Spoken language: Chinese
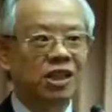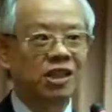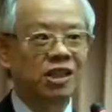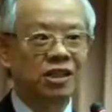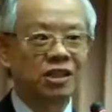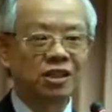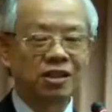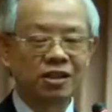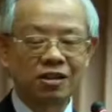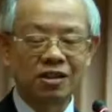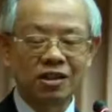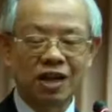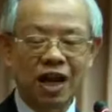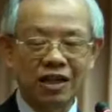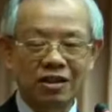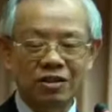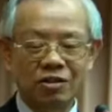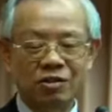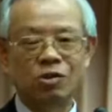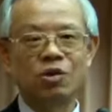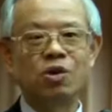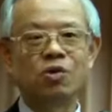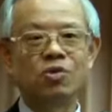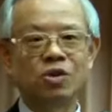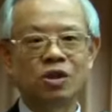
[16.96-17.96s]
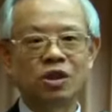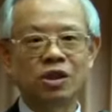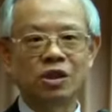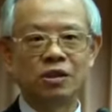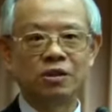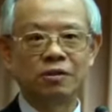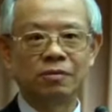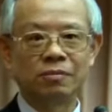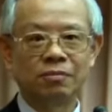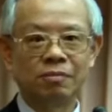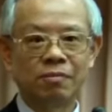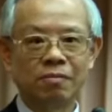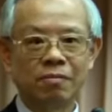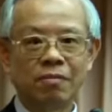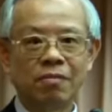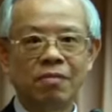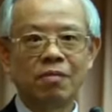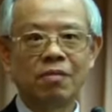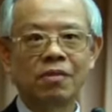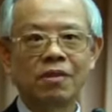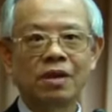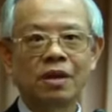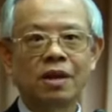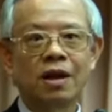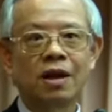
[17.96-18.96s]
中央银行总裁彭淮南昨
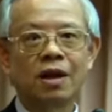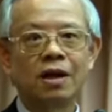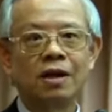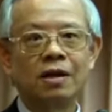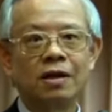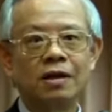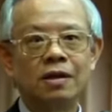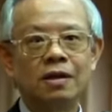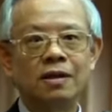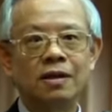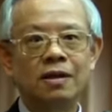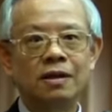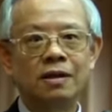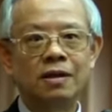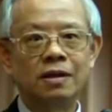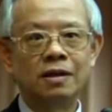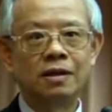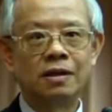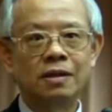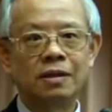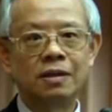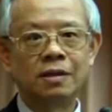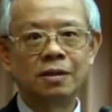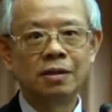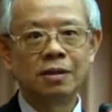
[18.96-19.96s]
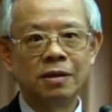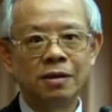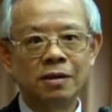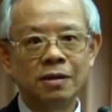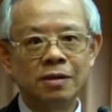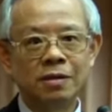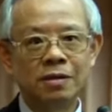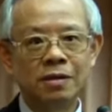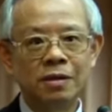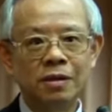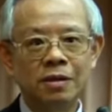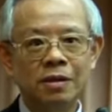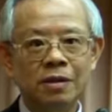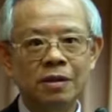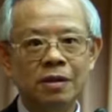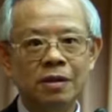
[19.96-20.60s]
天出席立法院财委会，